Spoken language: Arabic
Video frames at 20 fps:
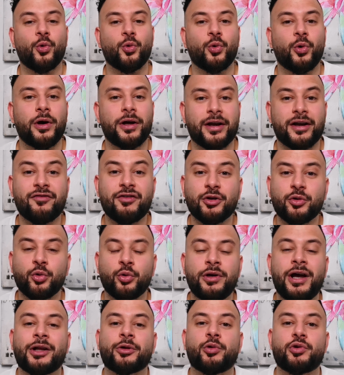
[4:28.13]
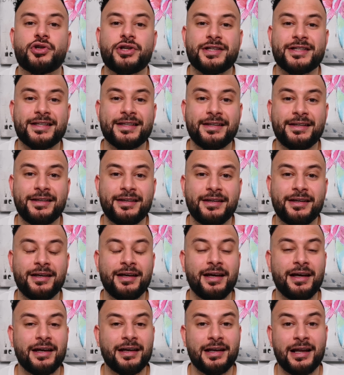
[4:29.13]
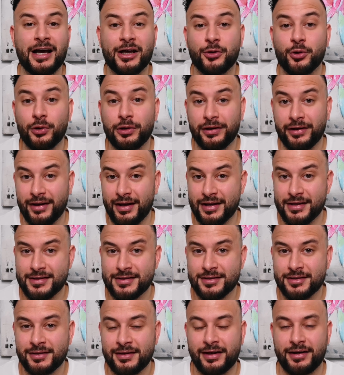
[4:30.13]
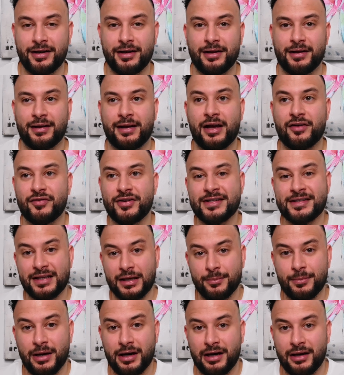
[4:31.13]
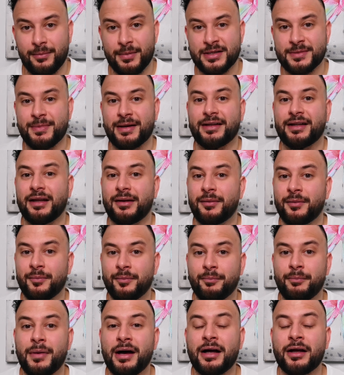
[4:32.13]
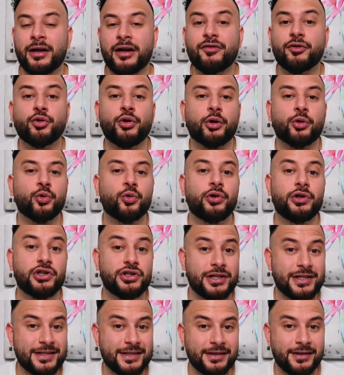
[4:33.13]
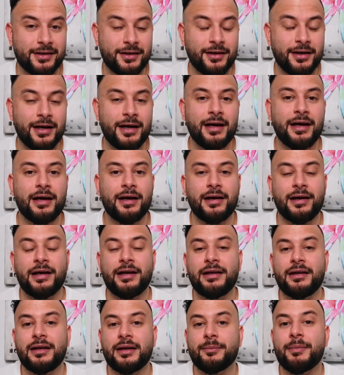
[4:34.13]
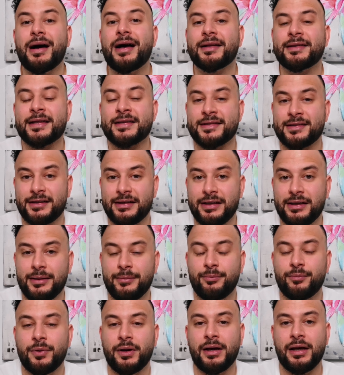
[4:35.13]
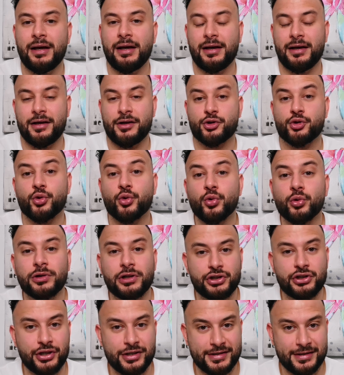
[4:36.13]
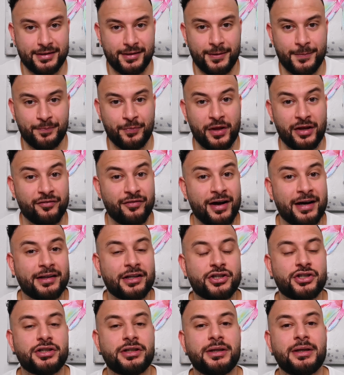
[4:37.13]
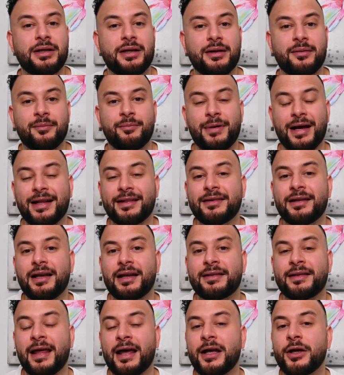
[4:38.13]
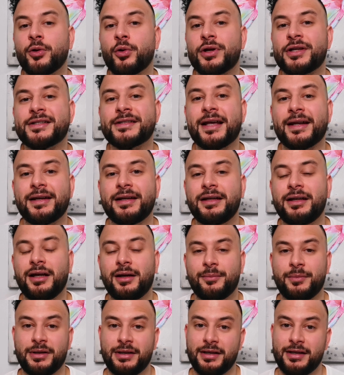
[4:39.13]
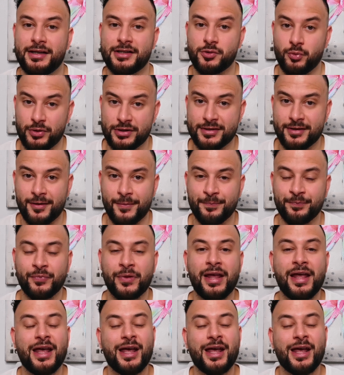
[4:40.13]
ورفضوا يعطوا الجنسيه لهدول الناس يعني كان في استقبال بس بعدين ما رفضوا يعطوهم الجنسيه هن مع تصحيب شروط الجنسيه فهذا الشيء بيؤدي للتغير السريع بسويسرا